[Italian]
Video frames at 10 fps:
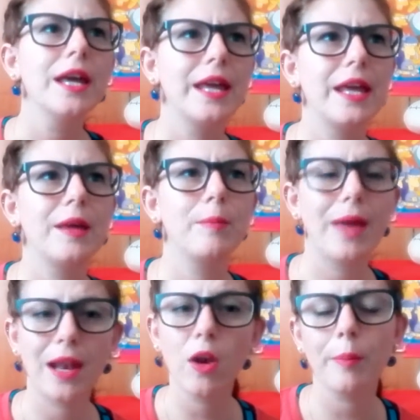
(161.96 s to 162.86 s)
È
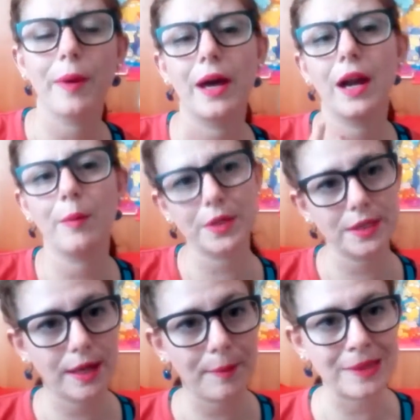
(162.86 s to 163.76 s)
bello e parla
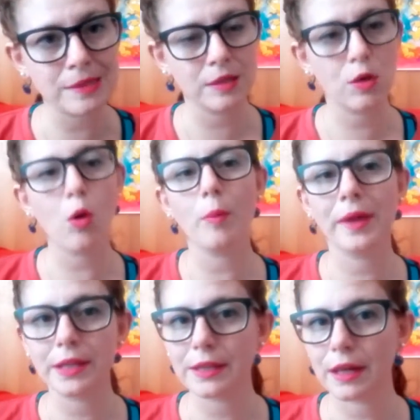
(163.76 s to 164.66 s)
praticamente di come
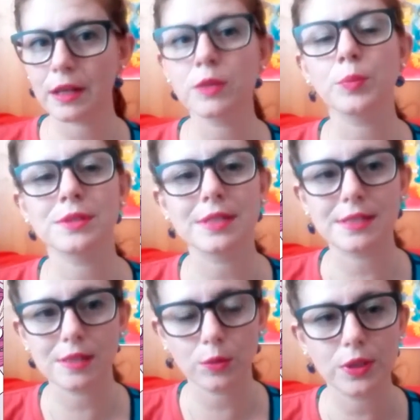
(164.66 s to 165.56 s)
internet possa
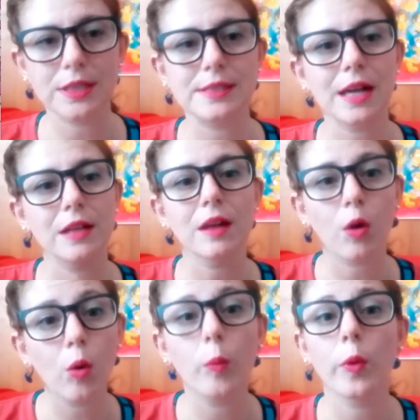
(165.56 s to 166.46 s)
essere utilizzata
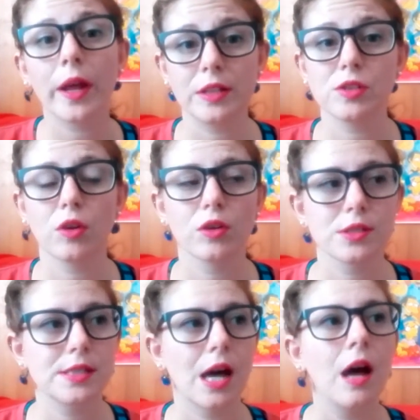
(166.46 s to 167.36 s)
come una
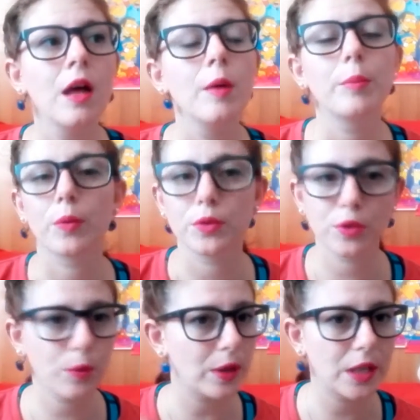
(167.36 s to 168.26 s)
risorsa per
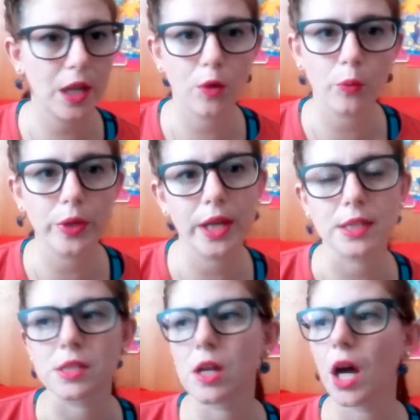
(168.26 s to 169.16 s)
quanto riguarda le
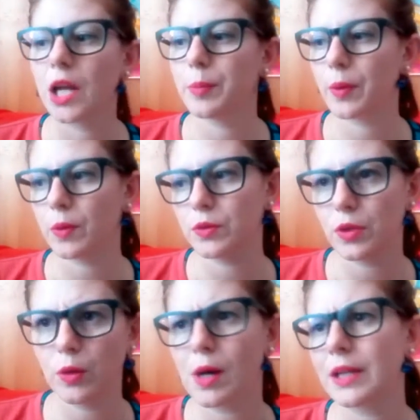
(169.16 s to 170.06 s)
comunicazioni, per quanto
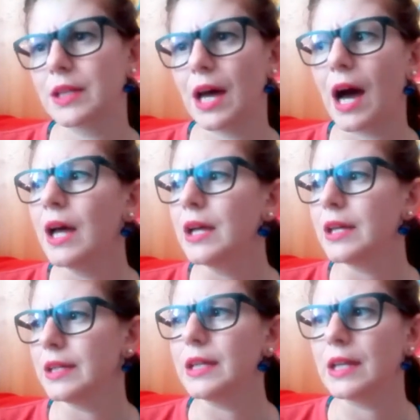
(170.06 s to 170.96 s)
riguarda
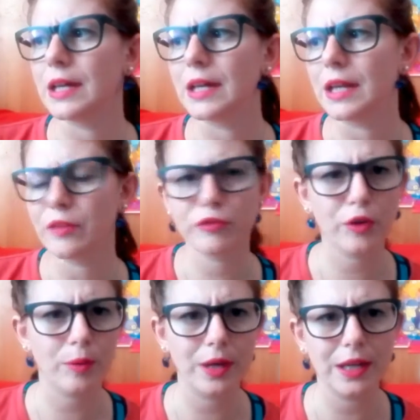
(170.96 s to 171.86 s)
il, le
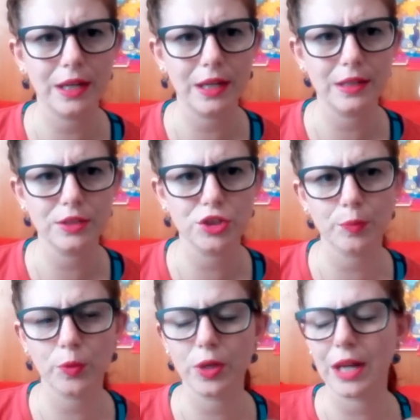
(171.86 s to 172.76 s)
le,
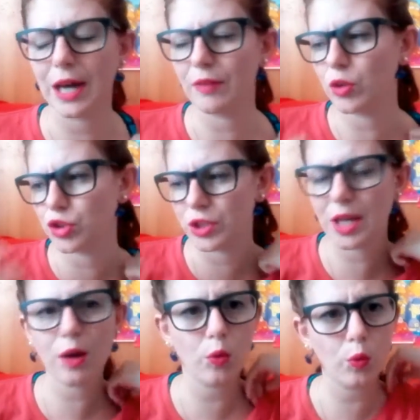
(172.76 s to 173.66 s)
diciamo, la
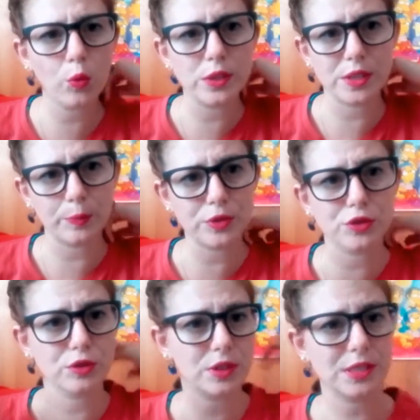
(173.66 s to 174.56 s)
velocità con cui si
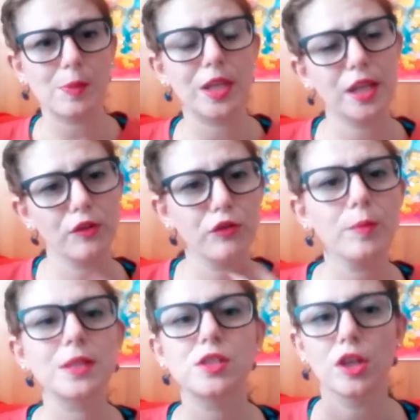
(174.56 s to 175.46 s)
possono trasmettere
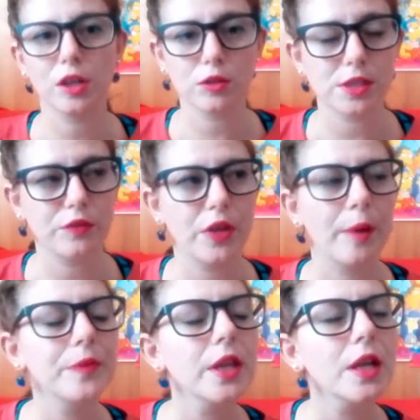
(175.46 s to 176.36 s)
informazioni e così via.